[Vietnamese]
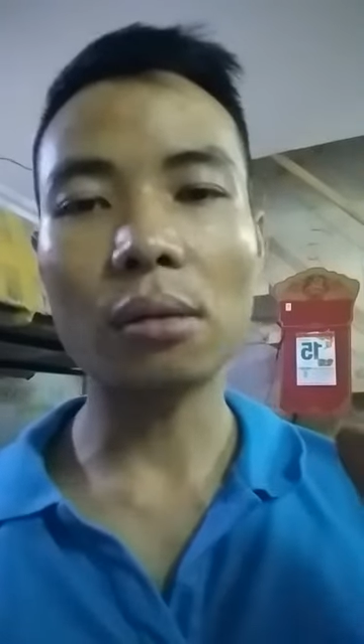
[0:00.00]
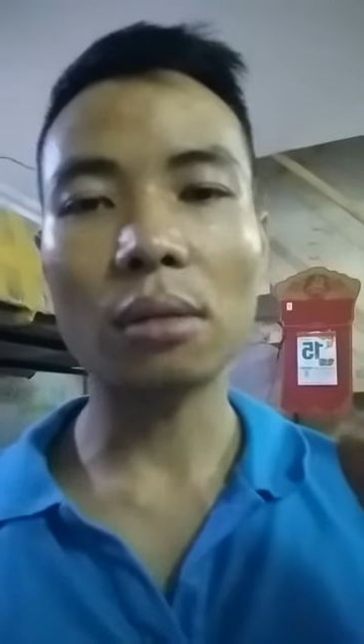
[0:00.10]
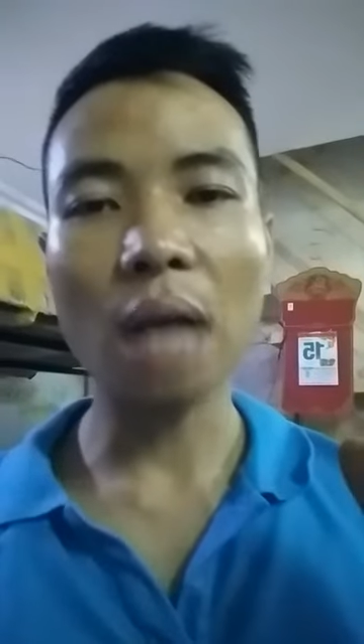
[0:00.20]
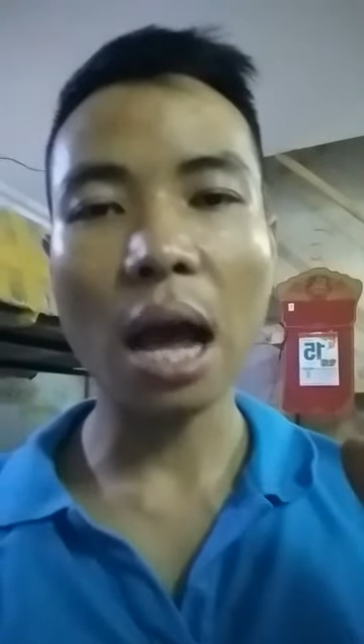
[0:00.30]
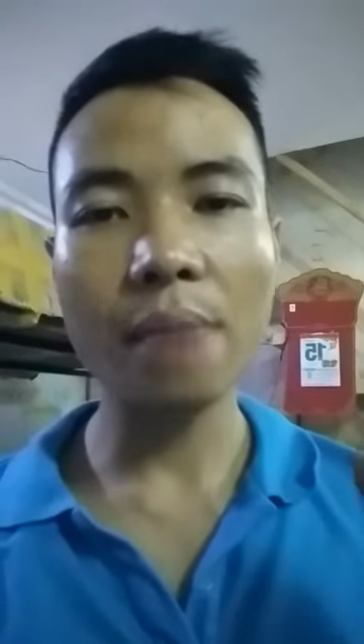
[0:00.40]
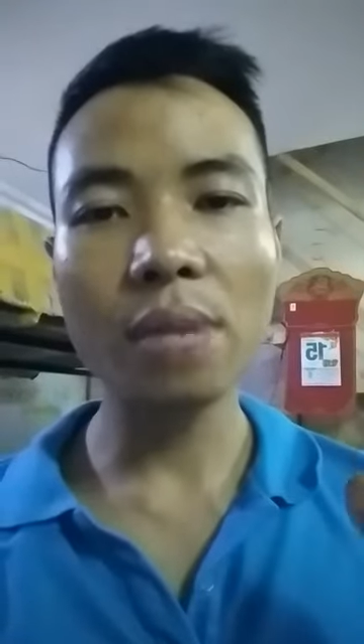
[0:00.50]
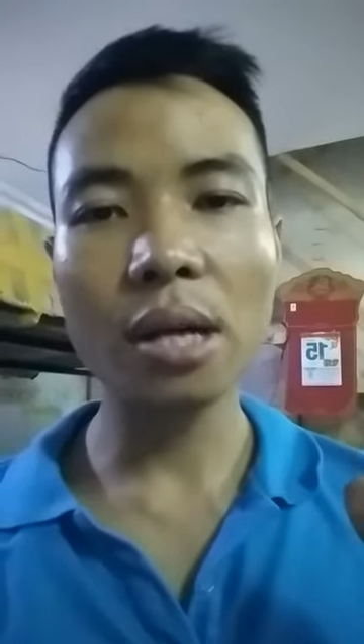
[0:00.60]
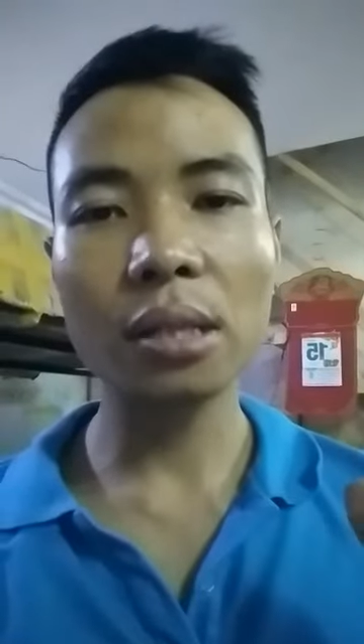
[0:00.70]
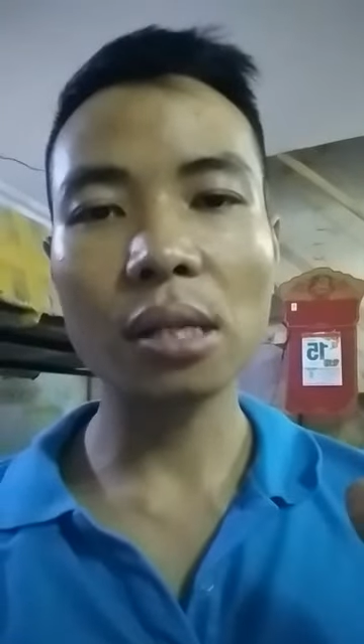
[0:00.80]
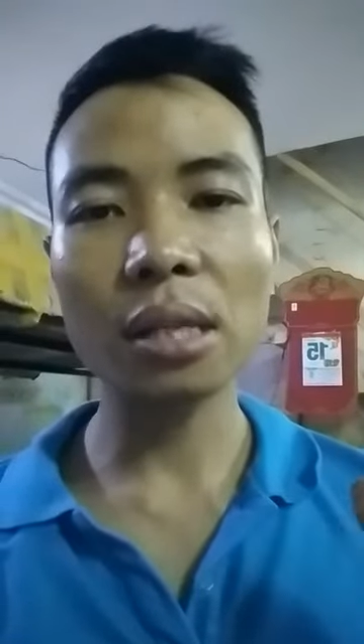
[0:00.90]
hai
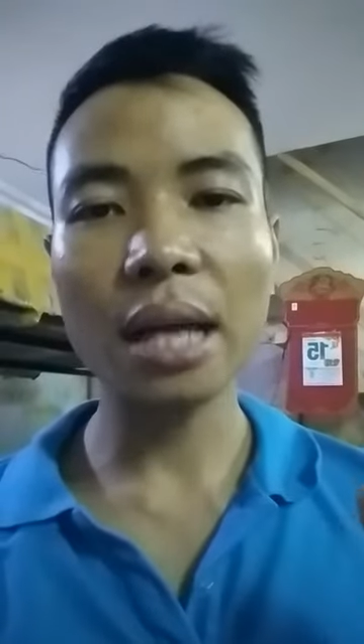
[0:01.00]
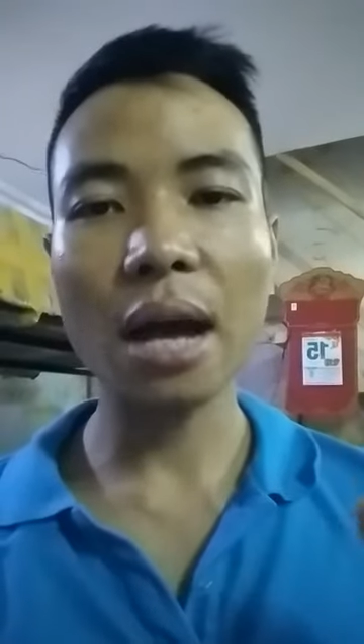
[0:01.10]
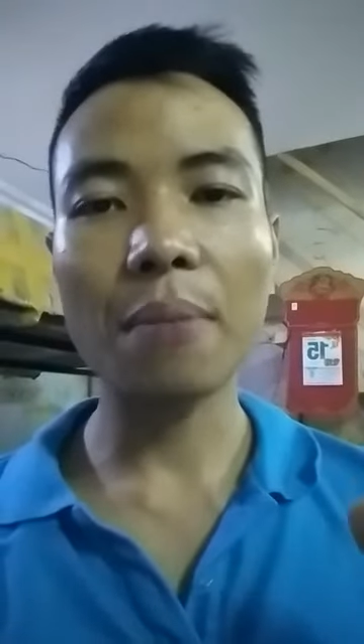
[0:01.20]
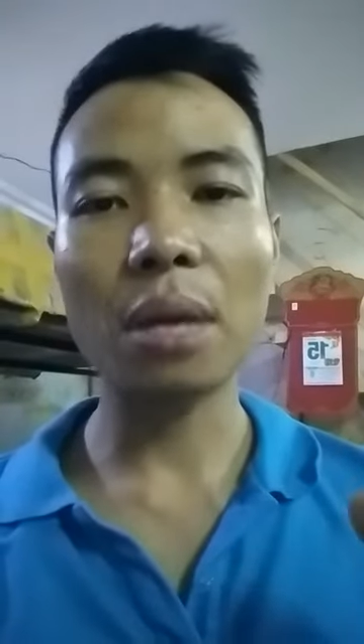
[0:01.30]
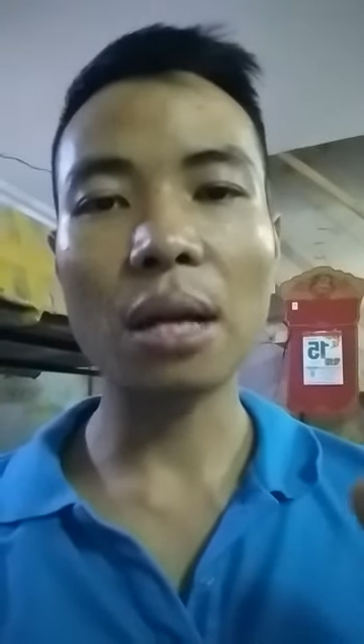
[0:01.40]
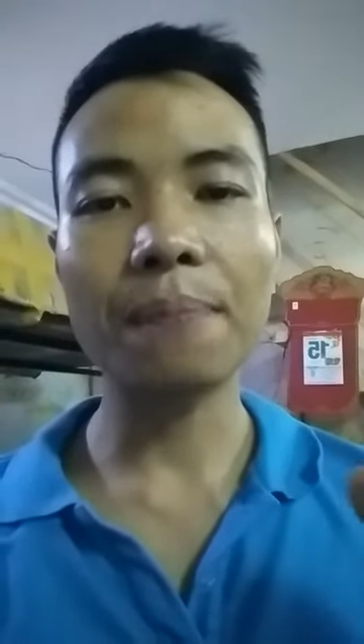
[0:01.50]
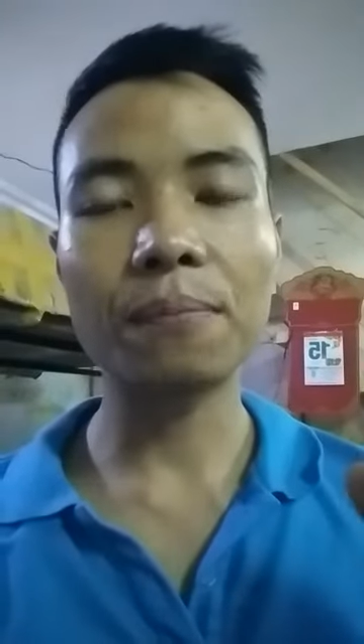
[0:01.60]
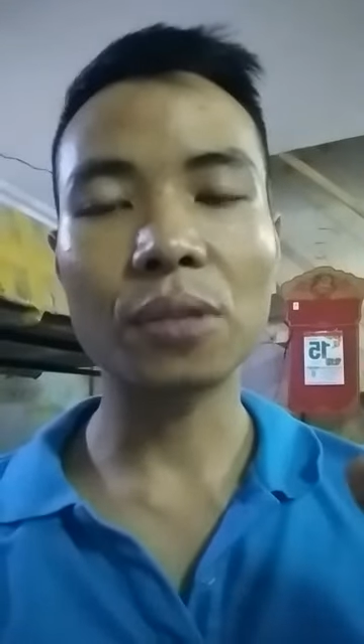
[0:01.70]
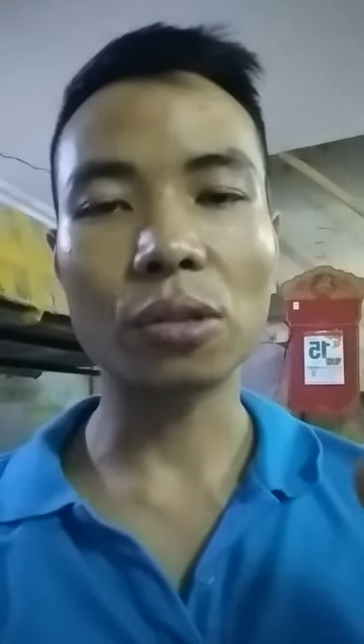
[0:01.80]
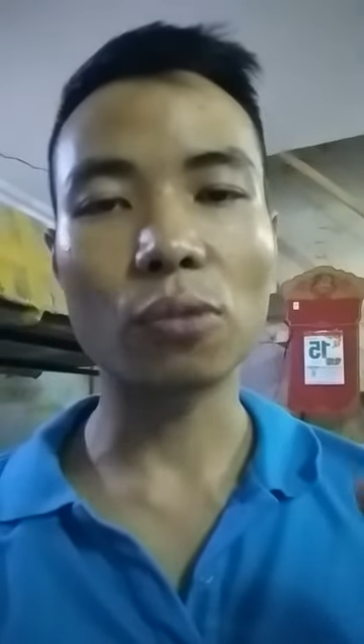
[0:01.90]
mươi chiếc xe mà lắp
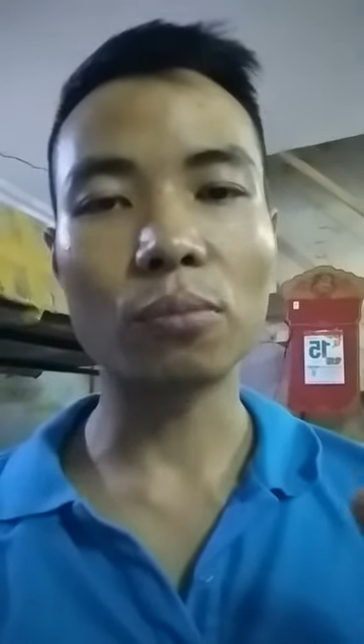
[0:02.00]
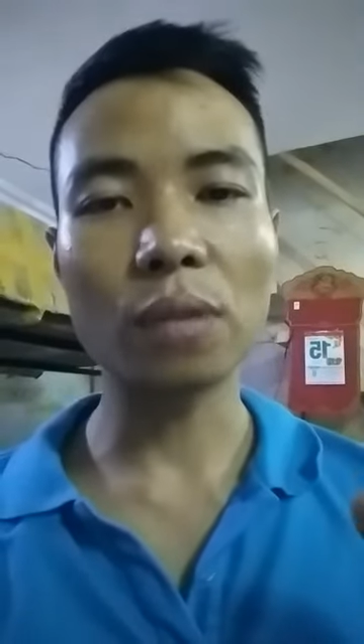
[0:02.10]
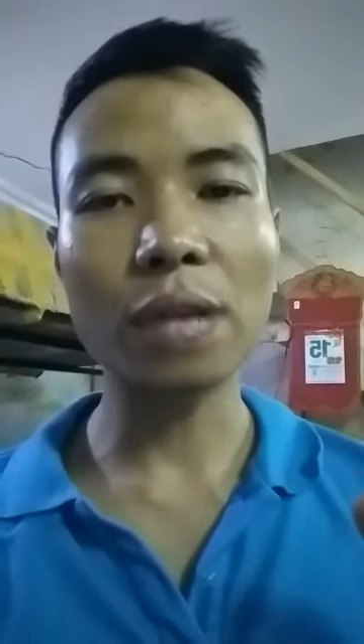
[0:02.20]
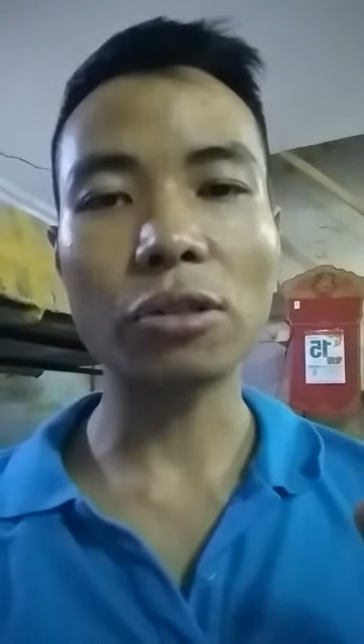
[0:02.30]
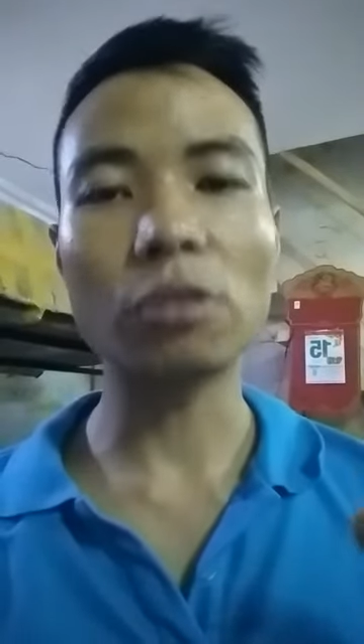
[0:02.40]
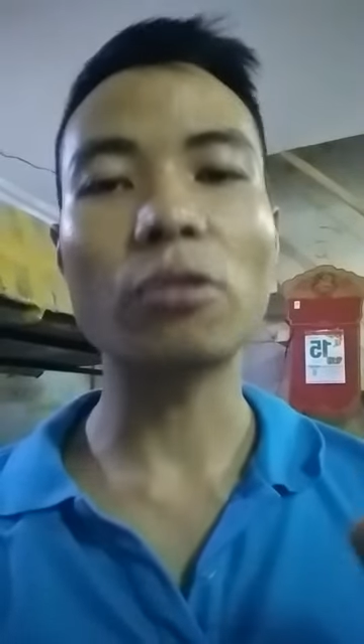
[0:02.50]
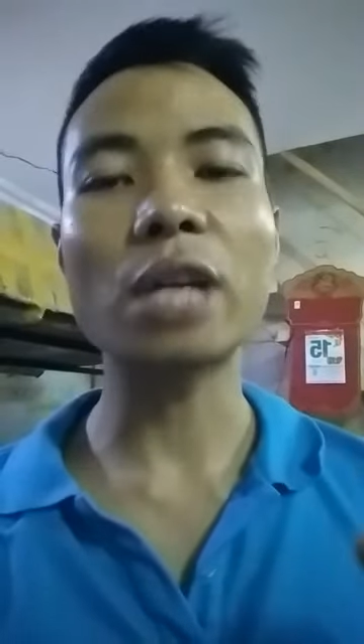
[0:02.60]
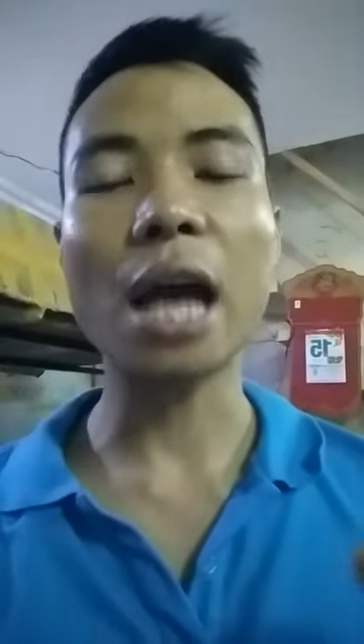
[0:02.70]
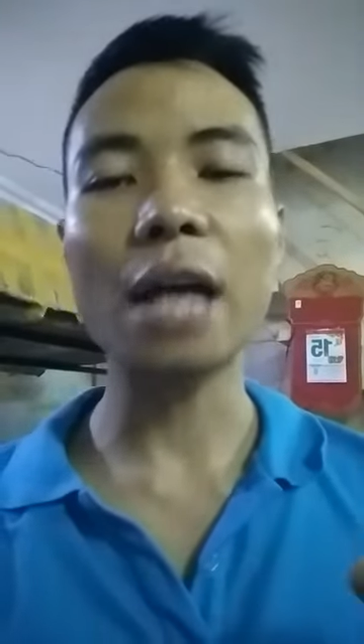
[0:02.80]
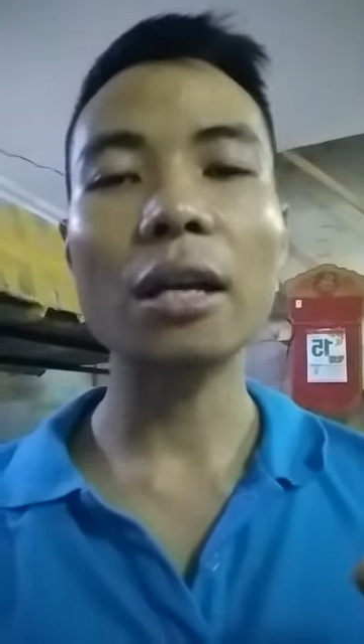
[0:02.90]
sử dụng tay chuyển số
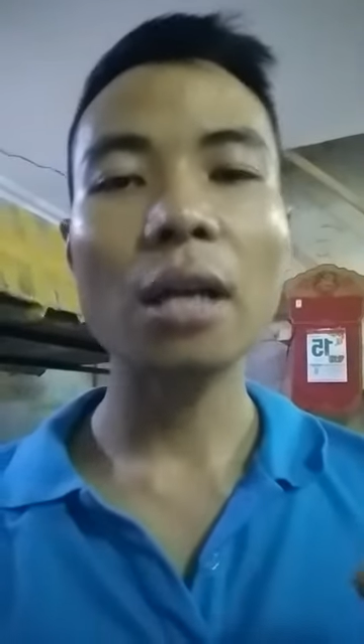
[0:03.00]
nhái